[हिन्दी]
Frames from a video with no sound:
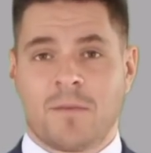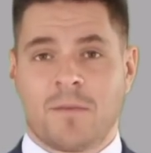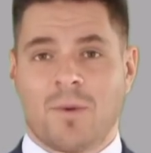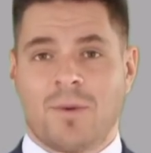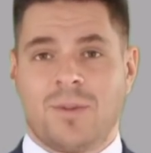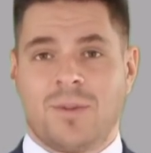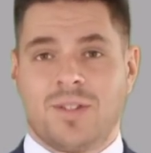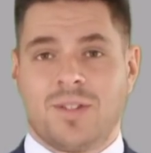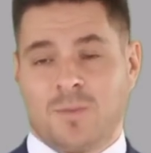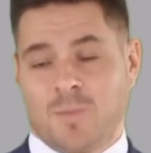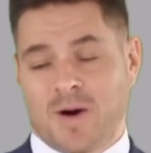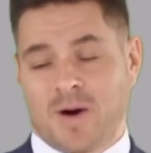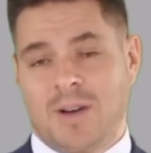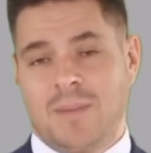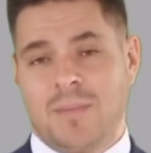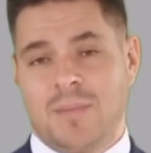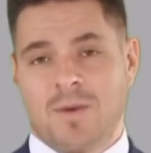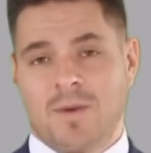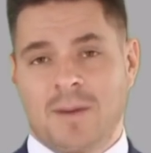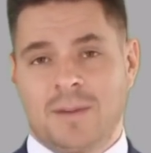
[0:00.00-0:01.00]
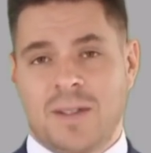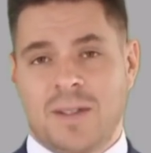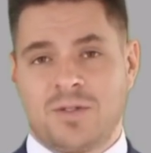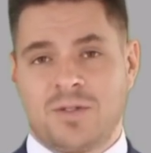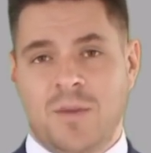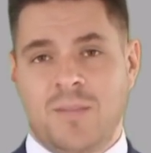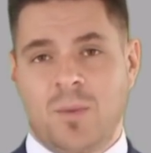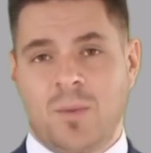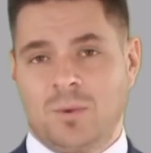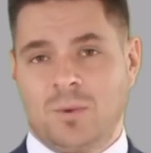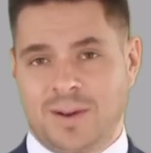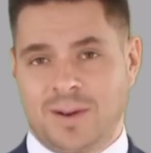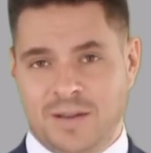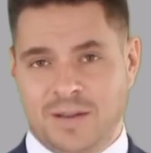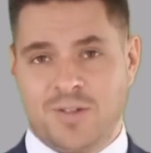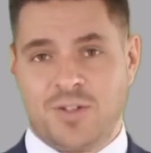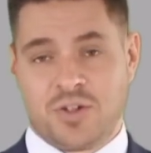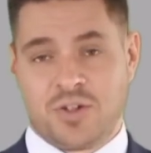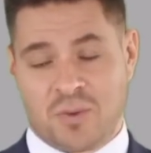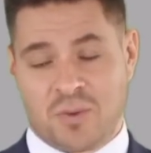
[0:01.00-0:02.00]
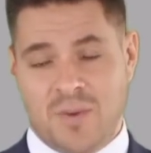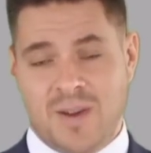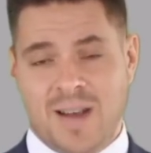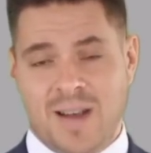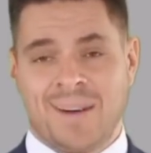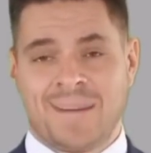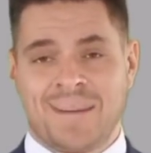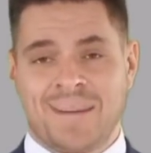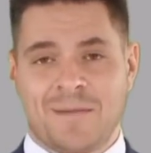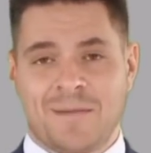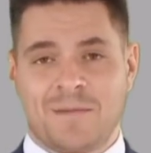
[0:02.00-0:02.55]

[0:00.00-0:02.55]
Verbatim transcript: और उसके बाद पानी से धो लें शुक्रिया